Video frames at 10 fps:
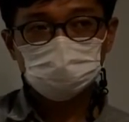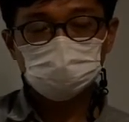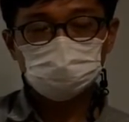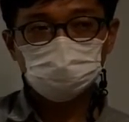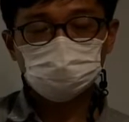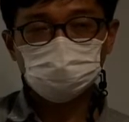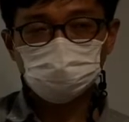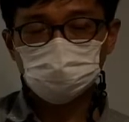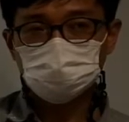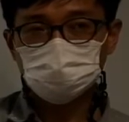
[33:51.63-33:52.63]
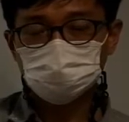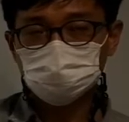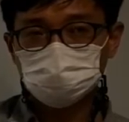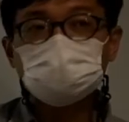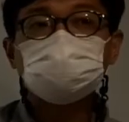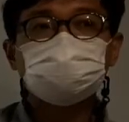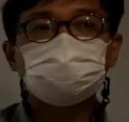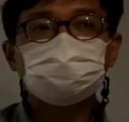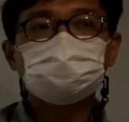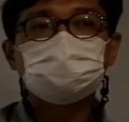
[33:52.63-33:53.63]
서술형 문제로 내지 않는 이상
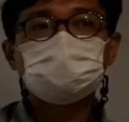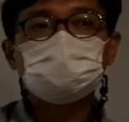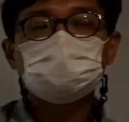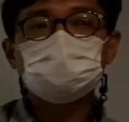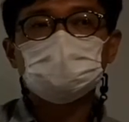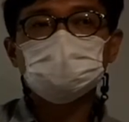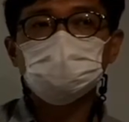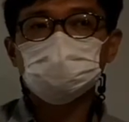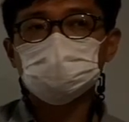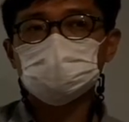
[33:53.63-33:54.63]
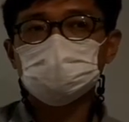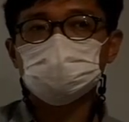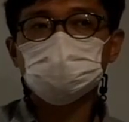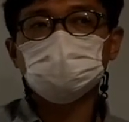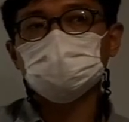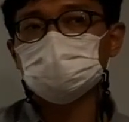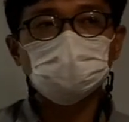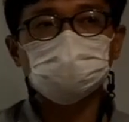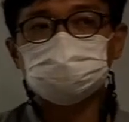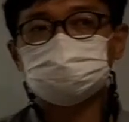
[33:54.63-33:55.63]
근데 이 문제는 서술형 안낼 거야